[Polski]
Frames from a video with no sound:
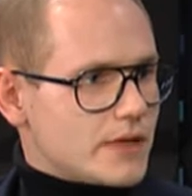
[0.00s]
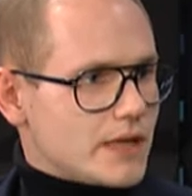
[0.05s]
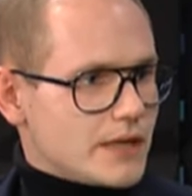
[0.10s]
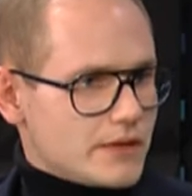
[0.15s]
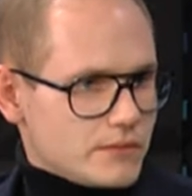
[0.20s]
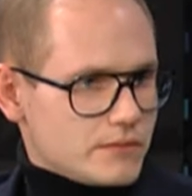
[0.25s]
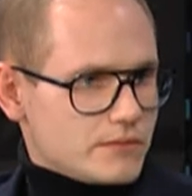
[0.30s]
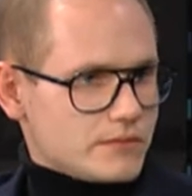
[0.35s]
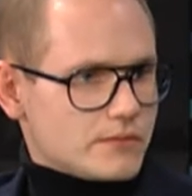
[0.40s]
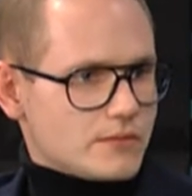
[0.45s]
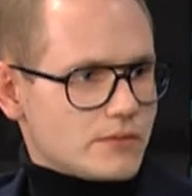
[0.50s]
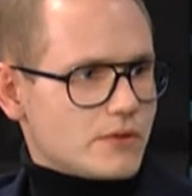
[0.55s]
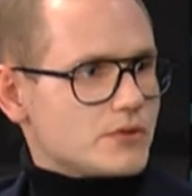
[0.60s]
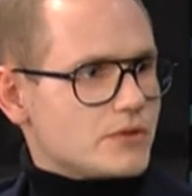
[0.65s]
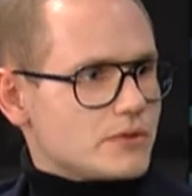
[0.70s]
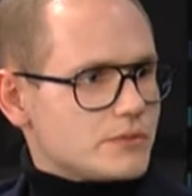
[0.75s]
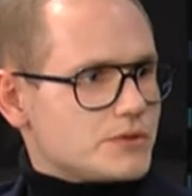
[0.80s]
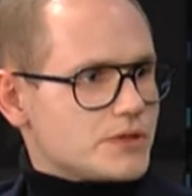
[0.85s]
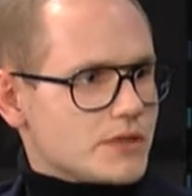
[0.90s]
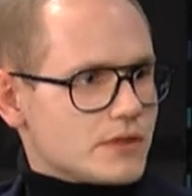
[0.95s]
A ją
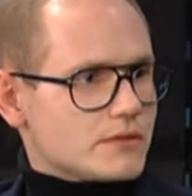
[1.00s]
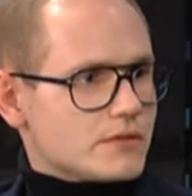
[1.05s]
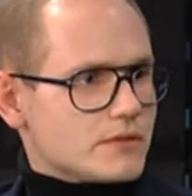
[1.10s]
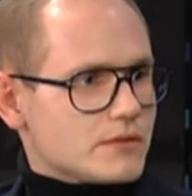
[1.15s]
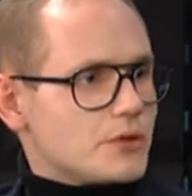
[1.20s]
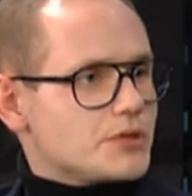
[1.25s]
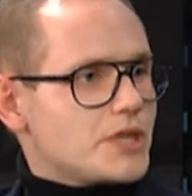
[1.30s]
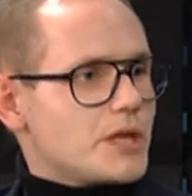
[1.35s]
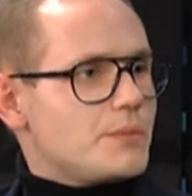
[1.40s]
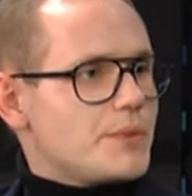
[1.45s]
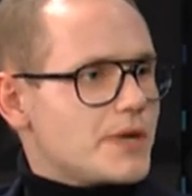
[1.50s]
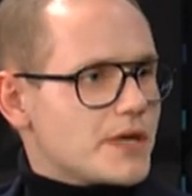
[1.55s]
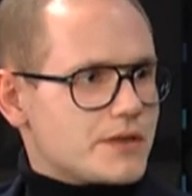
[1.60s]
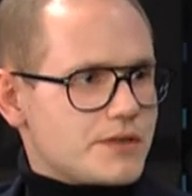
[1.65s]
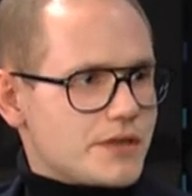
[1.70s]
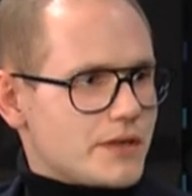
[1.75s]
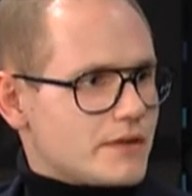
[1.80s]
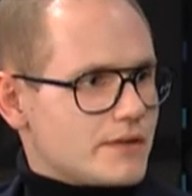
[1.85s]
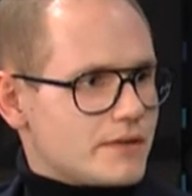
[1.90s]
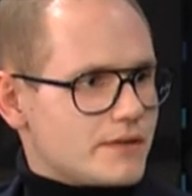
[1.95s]
godą, że godej
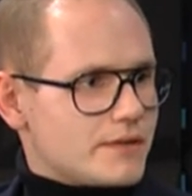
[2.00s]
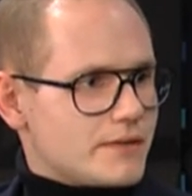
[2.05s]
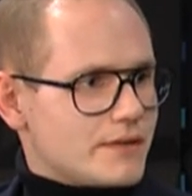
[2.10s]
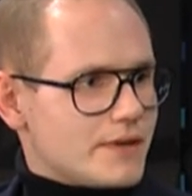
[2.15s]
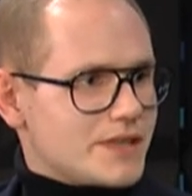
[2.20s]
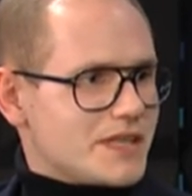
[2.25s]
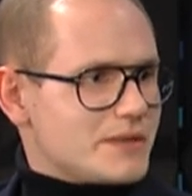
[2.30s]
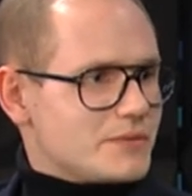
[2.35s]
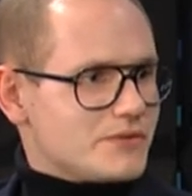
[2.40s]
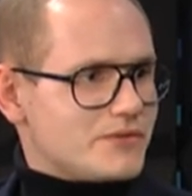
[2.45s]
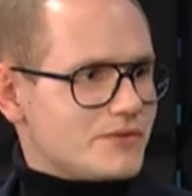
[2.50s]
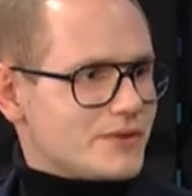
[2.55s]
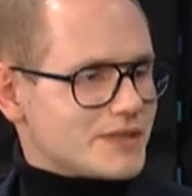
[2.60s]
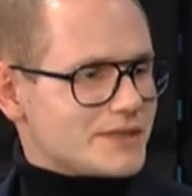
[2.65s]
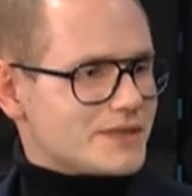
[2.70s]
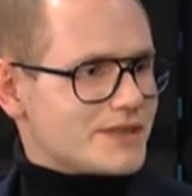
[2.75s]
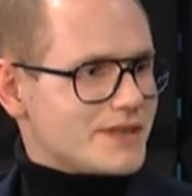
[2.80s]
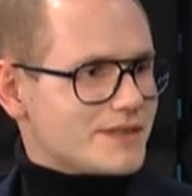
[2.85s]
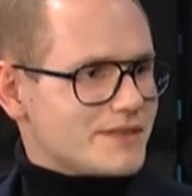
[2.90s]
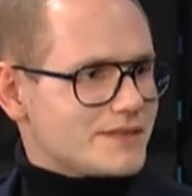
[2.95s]
pięknie a nie mów
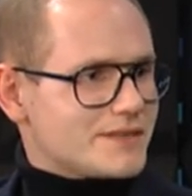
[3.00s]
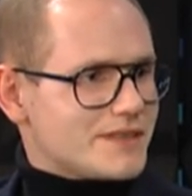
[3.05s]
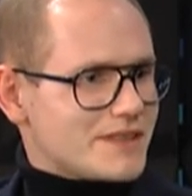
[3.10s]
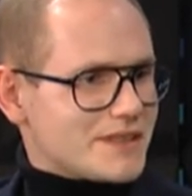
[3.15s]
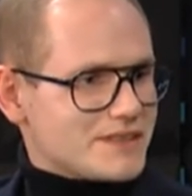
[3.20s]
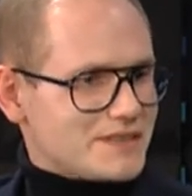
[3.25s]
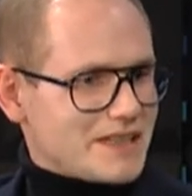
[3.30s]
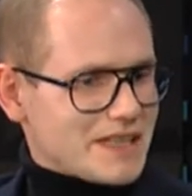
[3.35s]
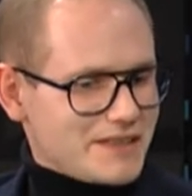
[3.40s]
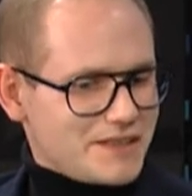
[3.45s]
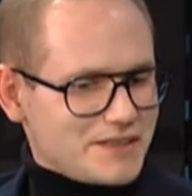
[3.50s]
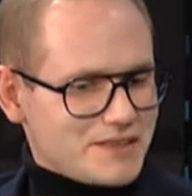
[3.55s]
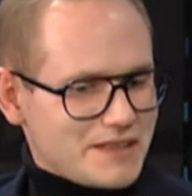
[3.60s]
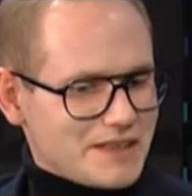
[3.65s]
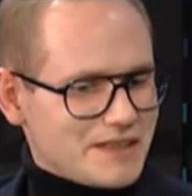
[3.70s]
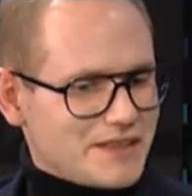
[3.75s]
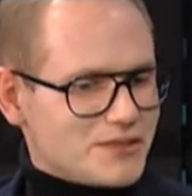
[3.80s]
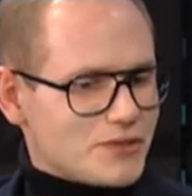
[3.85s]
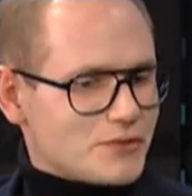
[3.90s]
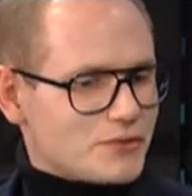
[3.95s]
ładnie. Tak, tak, i,
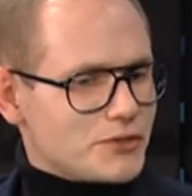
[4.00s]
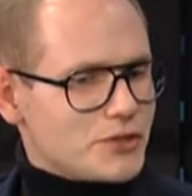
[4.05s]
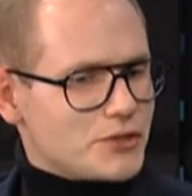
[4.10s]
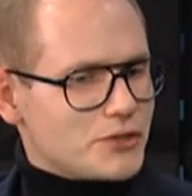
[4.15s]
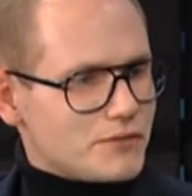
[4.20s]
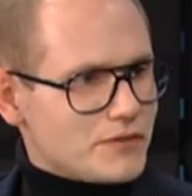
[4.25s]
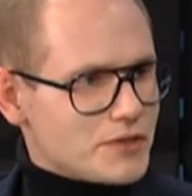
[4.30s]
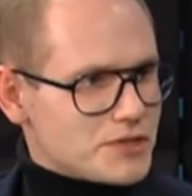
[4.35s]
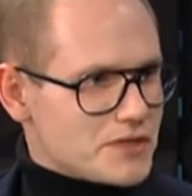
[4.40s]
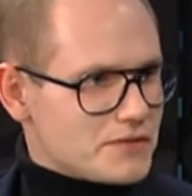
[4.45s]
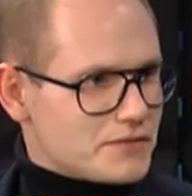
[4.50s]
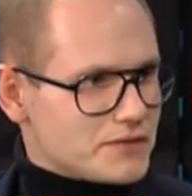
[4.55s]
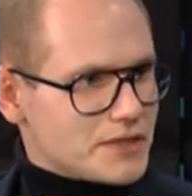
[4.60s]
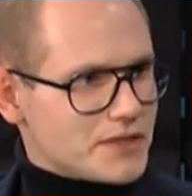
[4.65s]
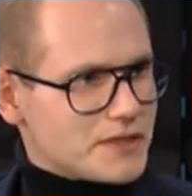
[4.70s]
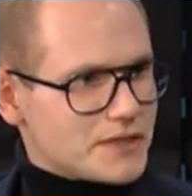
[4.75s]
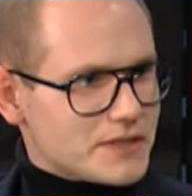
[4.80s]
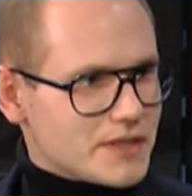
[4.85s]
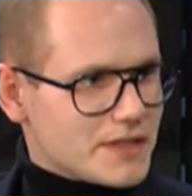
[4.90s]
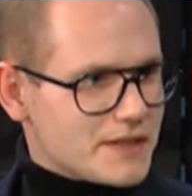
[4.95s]
i, to, I to właśnie w
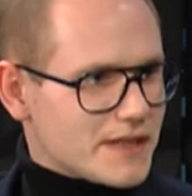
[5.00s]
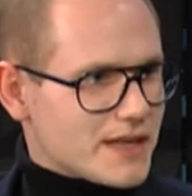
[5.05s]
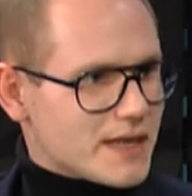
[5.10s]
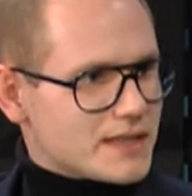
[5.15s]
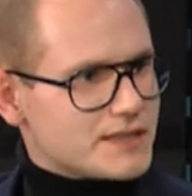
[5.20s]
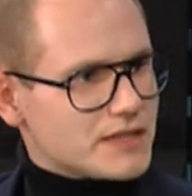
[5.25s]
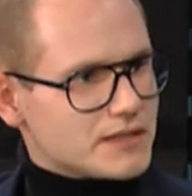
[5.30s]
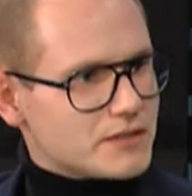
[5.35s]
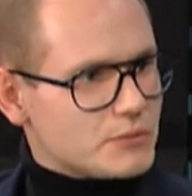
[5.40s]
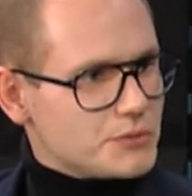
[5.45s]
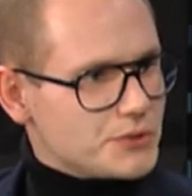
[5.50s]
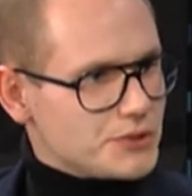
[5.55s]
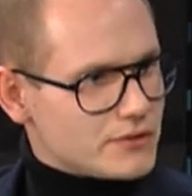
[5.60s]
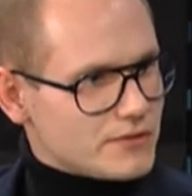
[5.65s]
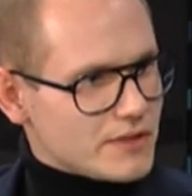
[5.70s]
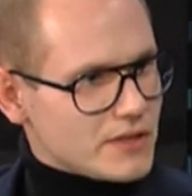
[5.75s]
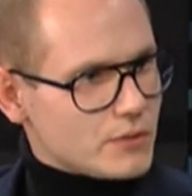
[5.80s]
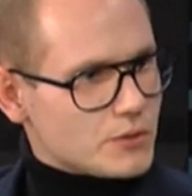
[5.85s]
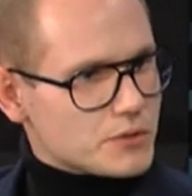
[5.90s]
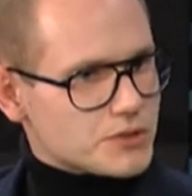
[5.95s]
tych, tych narracjach
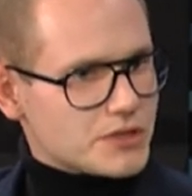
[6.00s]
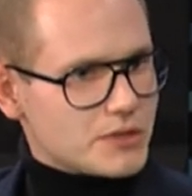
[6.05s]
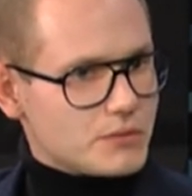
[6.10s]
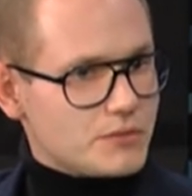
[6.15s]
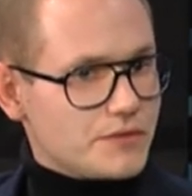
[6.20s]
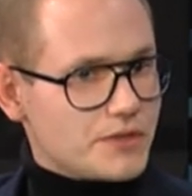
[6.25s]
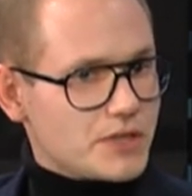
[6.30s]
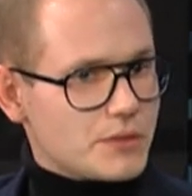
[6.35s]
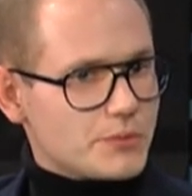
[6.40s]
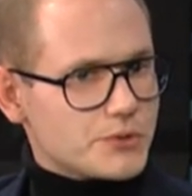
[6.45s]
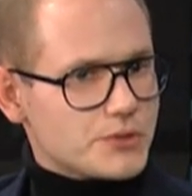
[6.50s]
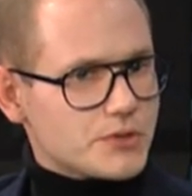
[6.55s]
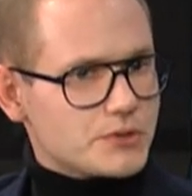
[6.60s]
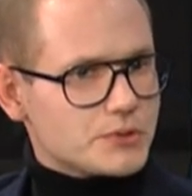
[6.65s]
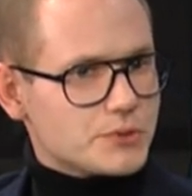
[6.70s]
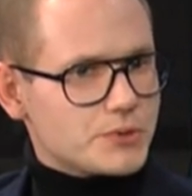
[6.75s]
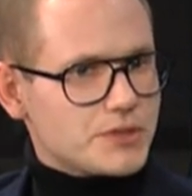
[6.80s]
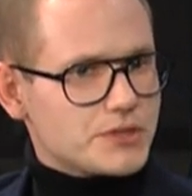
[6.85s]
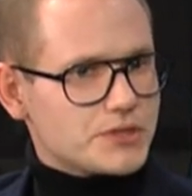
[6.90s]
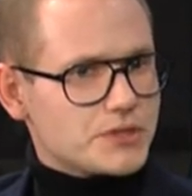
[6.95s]
dominowało, że to mówienie po
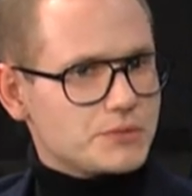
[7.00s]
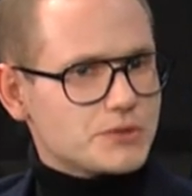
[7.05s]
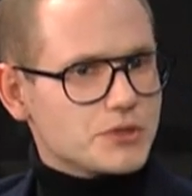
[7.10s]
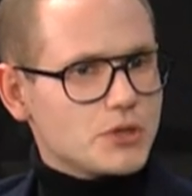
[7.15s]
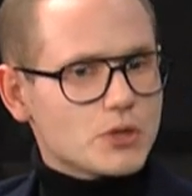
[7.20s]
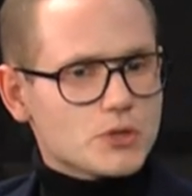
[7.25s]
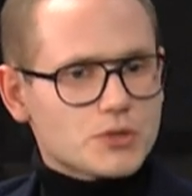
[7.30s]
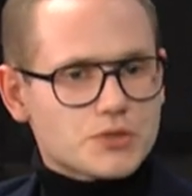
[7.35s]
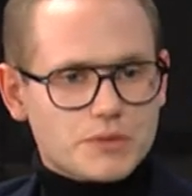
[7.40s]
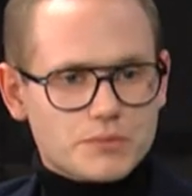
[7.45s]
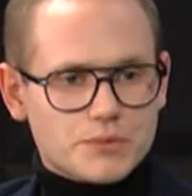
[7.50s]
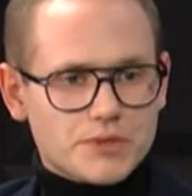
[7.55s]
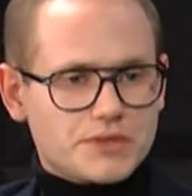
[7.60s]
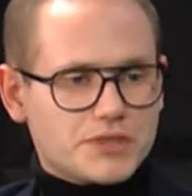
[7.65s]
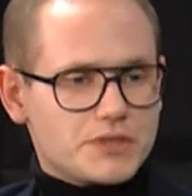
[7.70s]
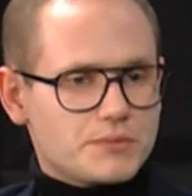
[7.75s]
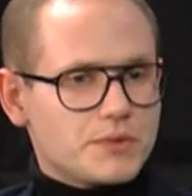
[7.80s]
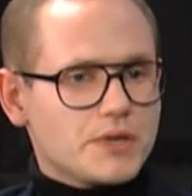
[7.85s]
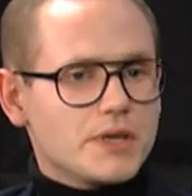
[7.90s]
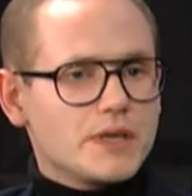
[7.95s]
śląsku jest czymś gorszym, że
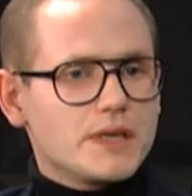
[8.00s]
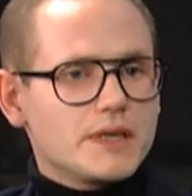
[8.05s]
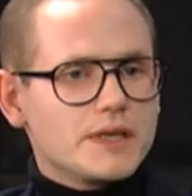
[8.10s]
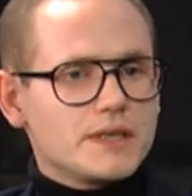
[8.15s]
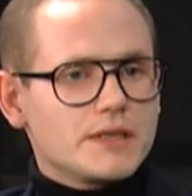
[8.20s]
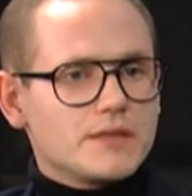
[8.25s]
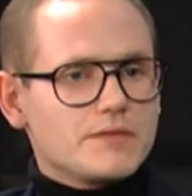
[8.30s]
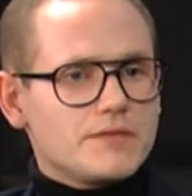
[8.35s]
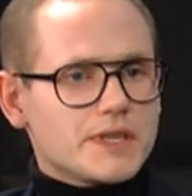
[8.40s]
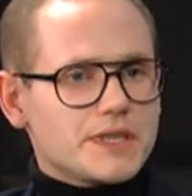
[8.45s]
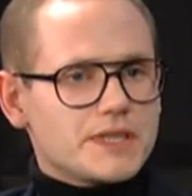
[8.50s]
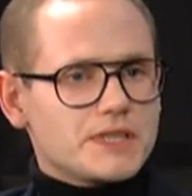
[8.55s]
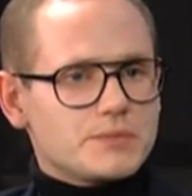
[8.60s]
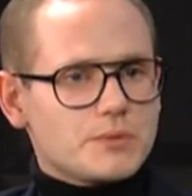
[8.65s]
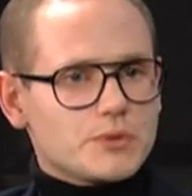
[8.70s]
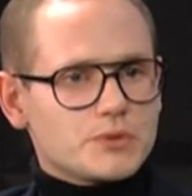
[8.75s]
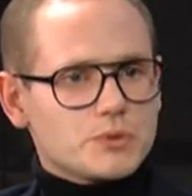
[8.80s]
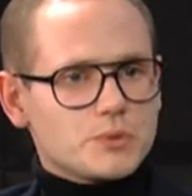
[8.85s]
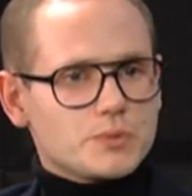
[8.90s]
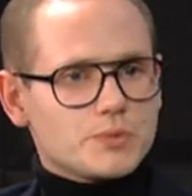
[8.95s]
jesteśmy w jakiś
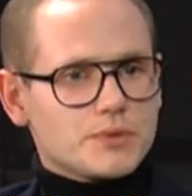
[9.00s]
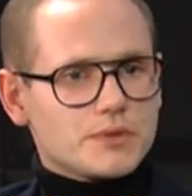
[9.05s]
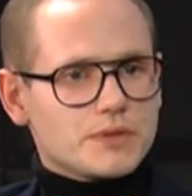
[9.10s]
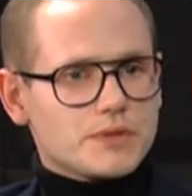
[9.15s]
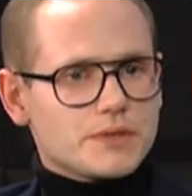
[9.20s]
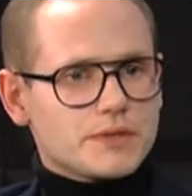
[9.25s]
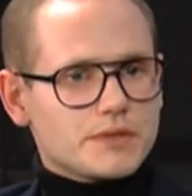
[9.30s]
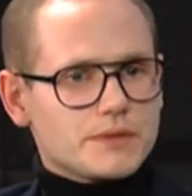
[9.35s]
sposób e,